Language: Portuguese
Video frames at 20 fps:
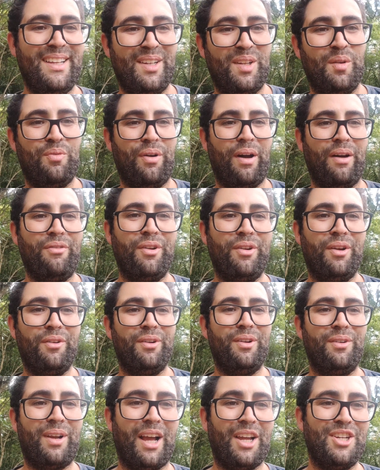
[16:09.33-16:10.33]
No favo não,
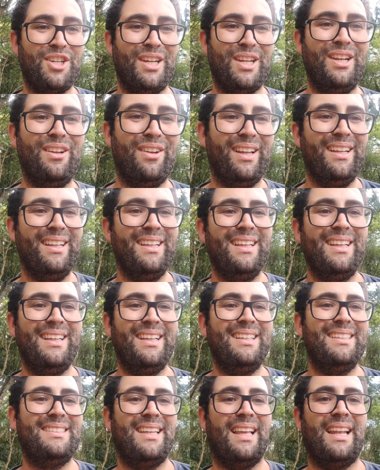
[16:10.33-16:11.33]
no cachilho né?
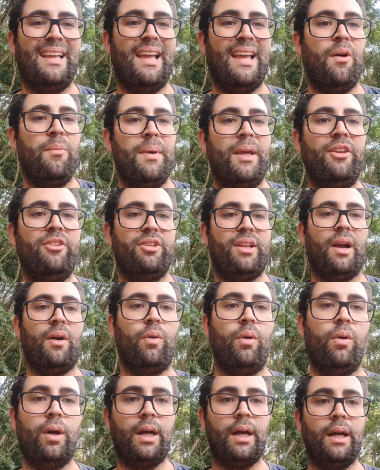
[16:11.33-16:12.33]
Se ela realmente está
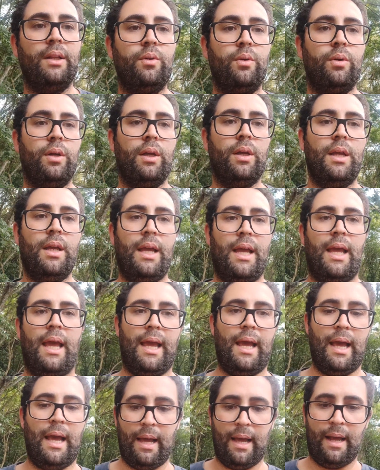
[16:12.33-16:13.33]
colocando
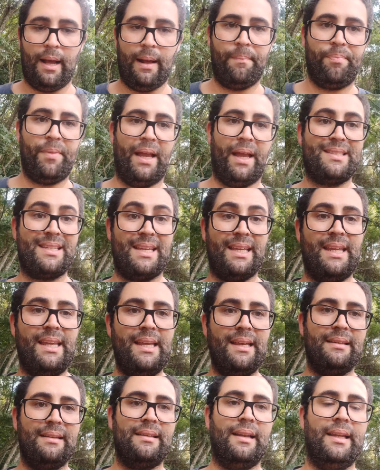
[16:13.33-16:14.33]
é, a, as
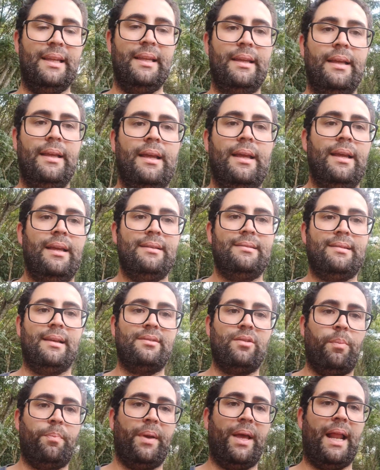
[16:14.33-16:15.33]
crias ali, se
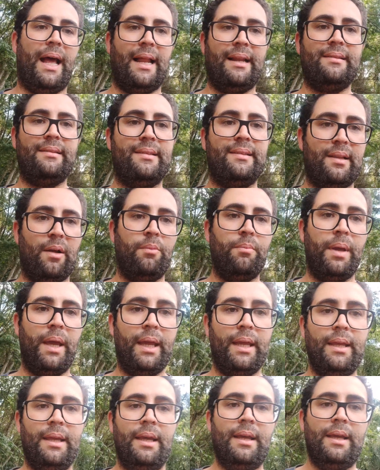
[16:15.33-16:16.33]
as operárias estão
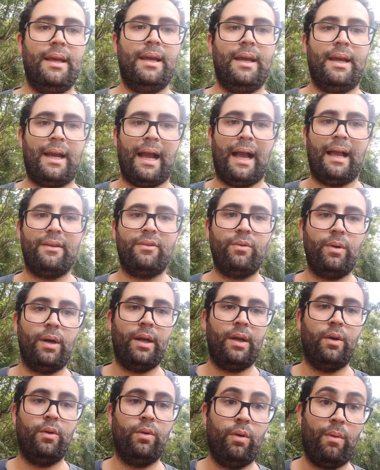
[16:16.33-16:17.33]
bem. Caso
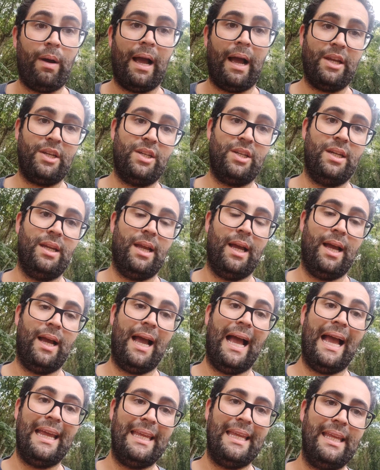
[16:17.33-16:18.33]
eu não ache a
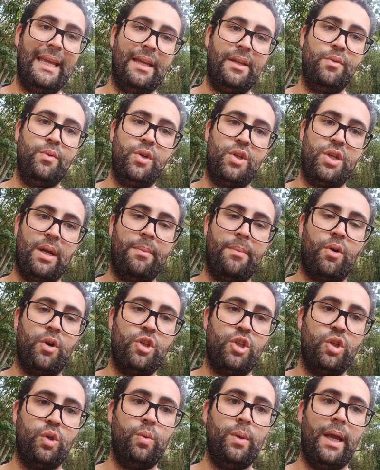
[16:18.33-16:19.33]
rainha e o enxame
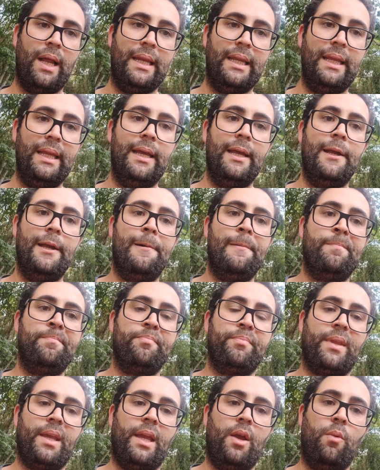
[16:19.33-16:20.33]
continue ali,
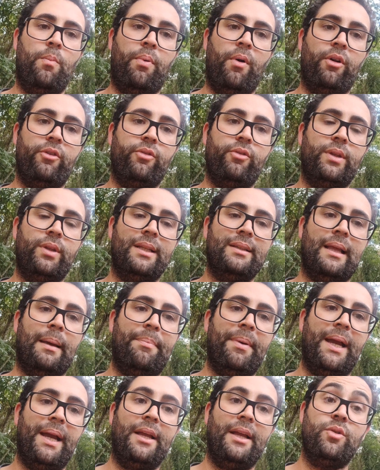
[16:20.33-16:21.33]
eu posso tentar
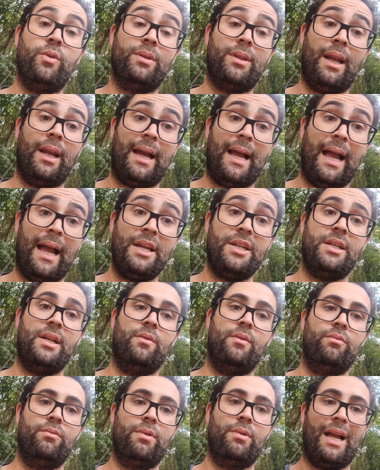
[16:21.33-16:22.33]
pegar de outra caixa
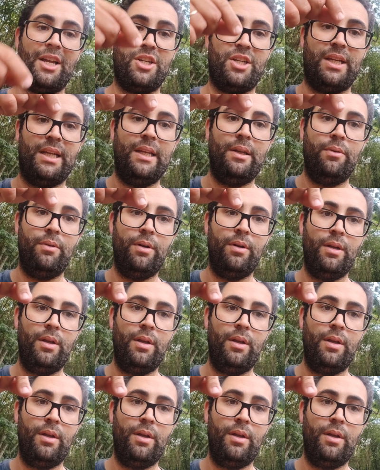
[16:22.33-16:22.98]
um cachilho